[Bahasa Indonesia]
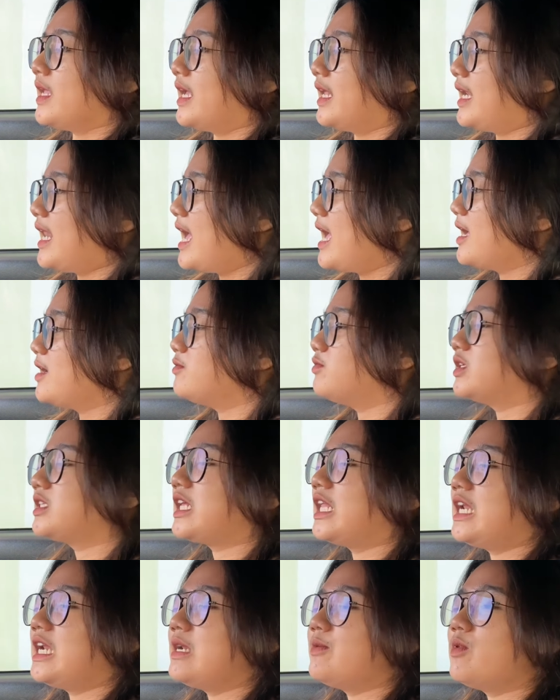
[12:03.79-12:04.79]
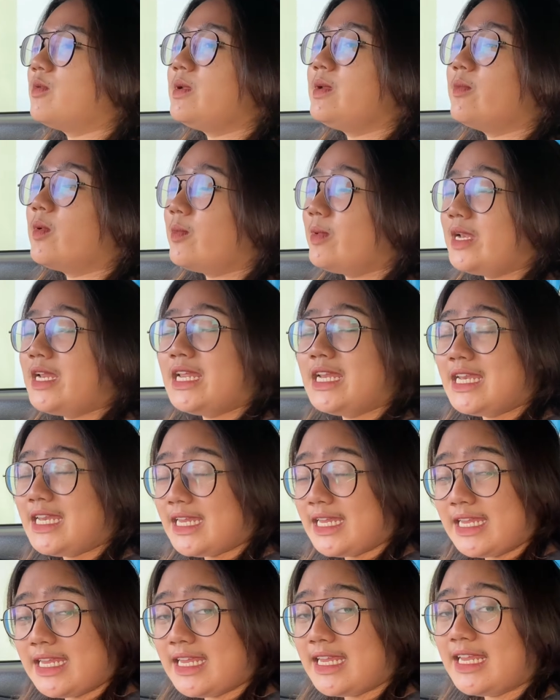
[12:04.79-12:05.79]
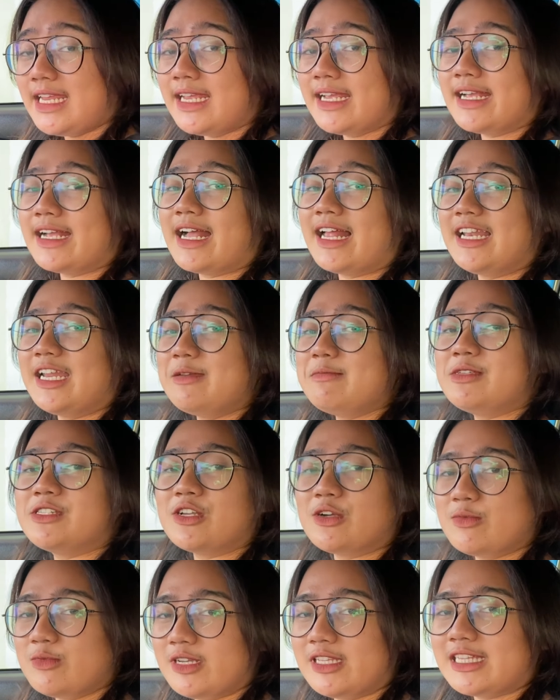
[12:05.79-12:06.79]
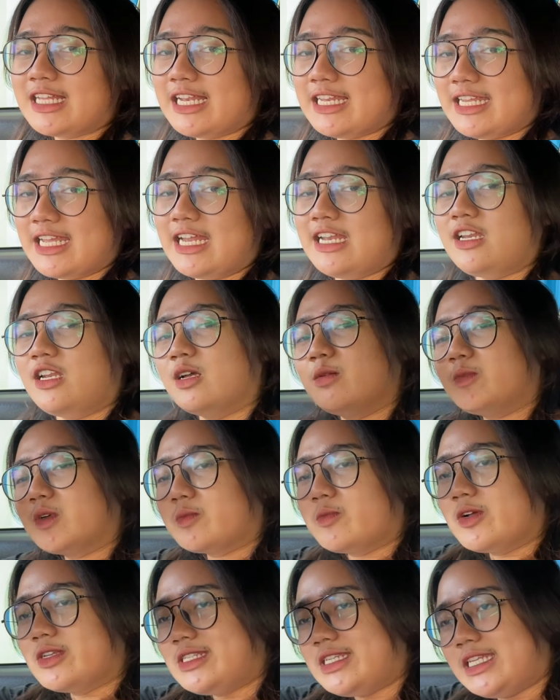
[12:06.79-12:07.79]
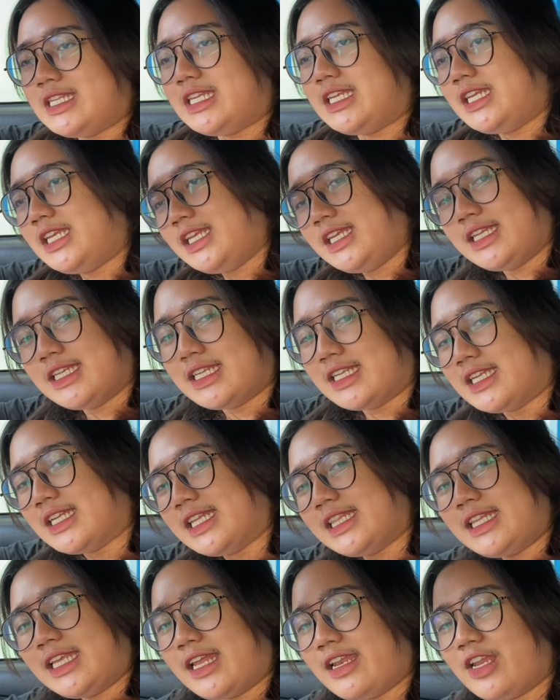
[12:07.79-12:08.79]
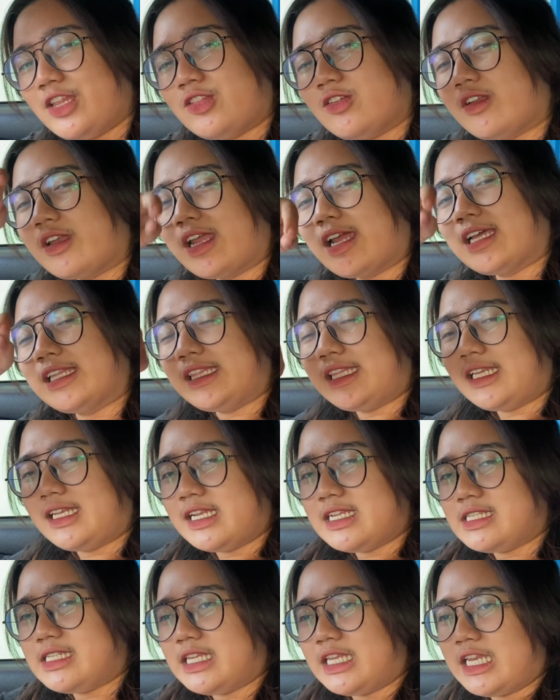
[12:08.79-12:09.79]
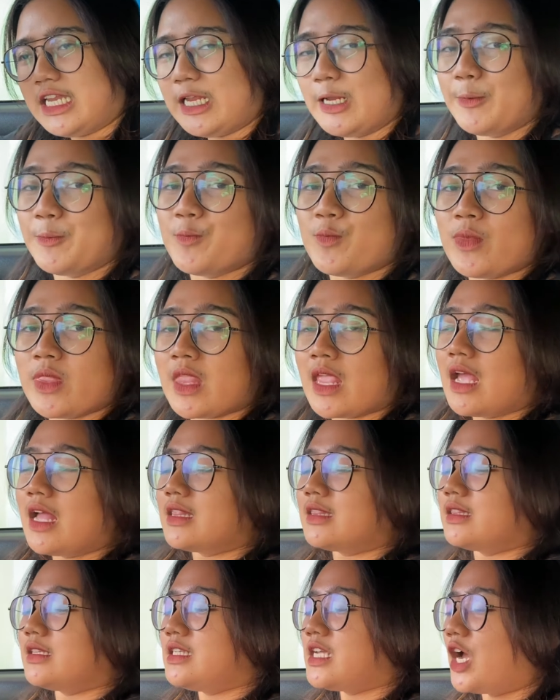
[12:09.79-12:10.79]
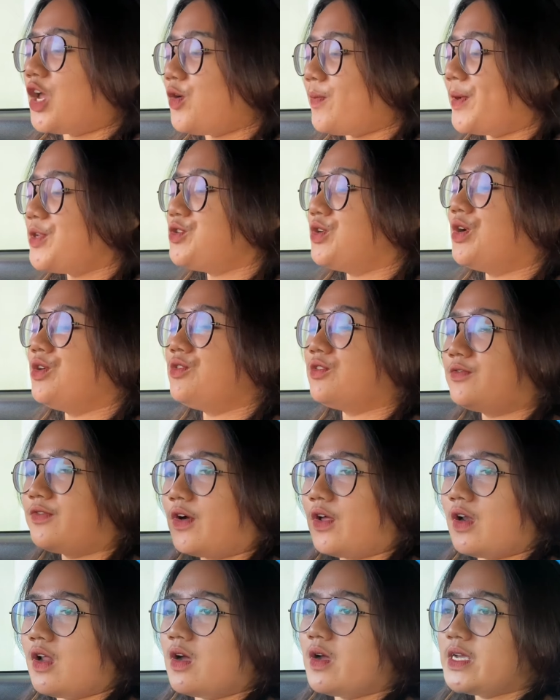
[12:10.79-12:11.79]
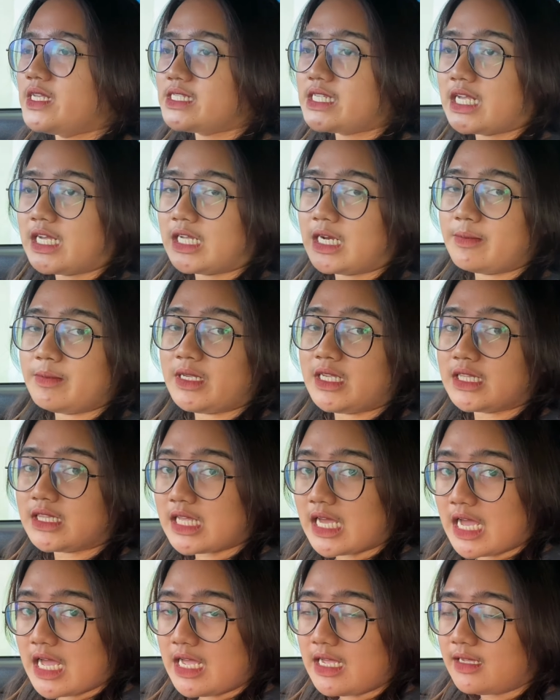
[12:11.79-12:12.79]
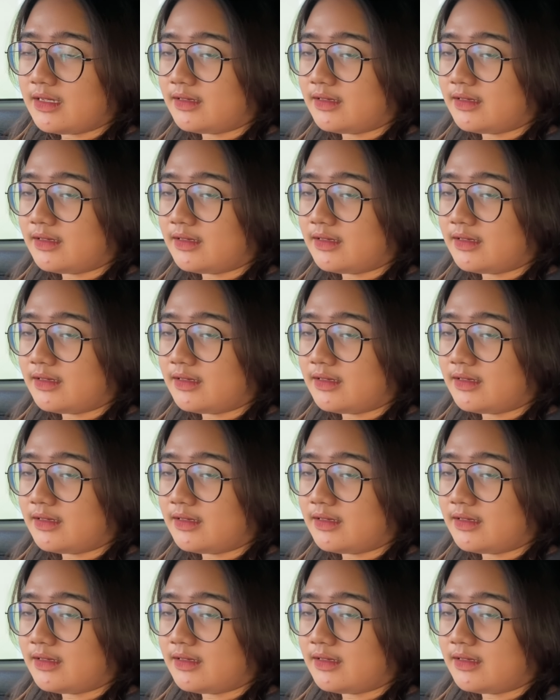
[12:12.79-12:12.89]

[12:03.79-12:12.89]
Nah, buat kalian yang mau beli mobil ini, kalian bisa hubungin Talia di nomor bos ini. Nanti editor ya ketik di sini. Jangan lupa juga untuk follow Instagram kita.